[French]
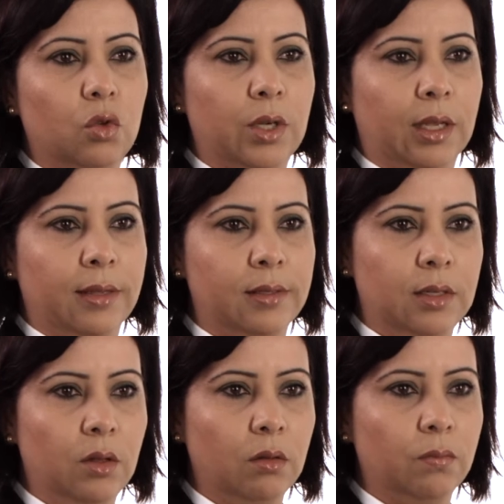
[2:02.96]
chaque
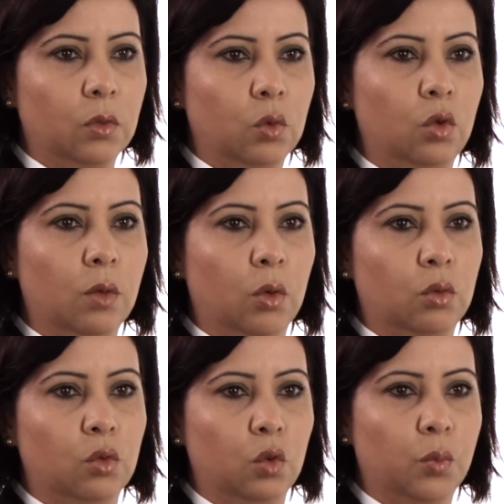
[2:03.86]
incident ou
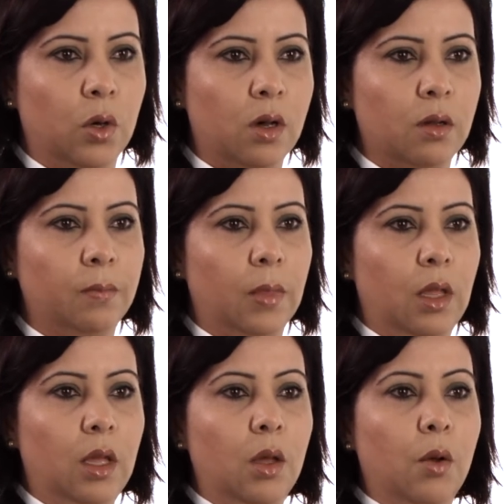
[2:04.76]
demande de support
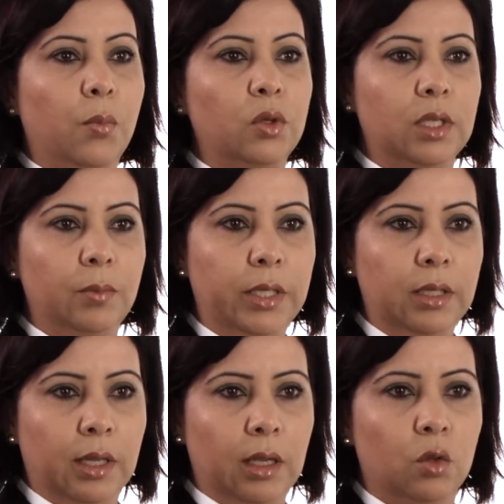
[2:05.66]

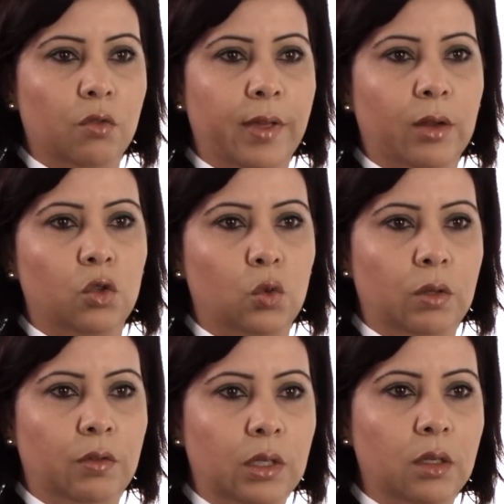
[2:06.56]
possibilité de faire le
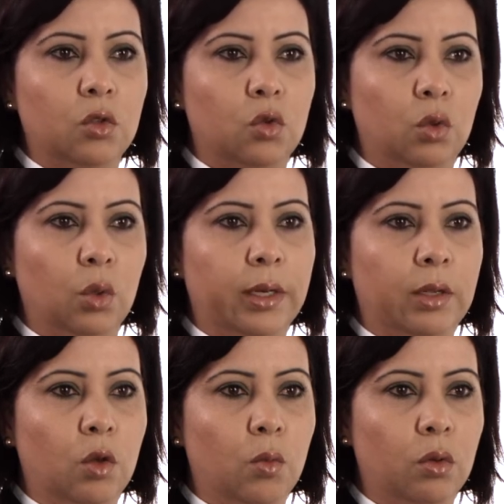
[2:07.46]
suivi sur
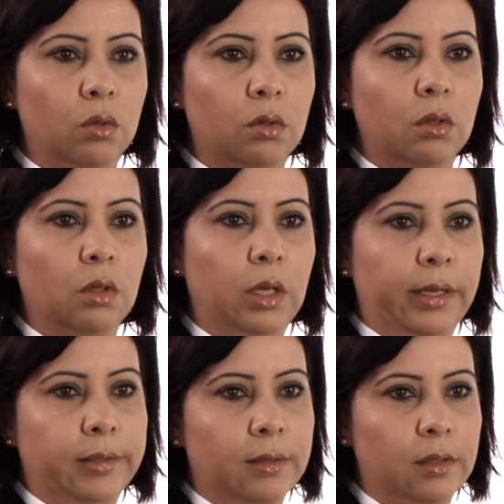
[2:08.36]
les demandes
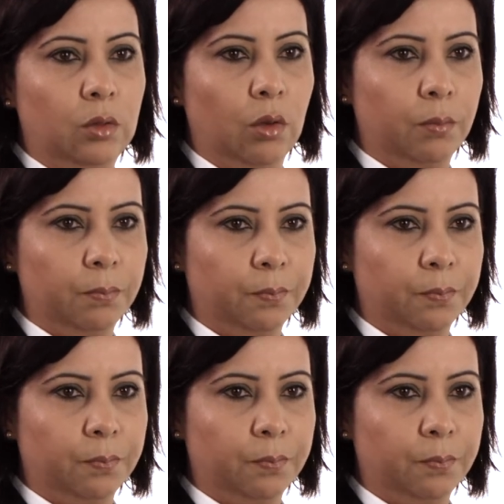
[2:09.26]
et les incidents.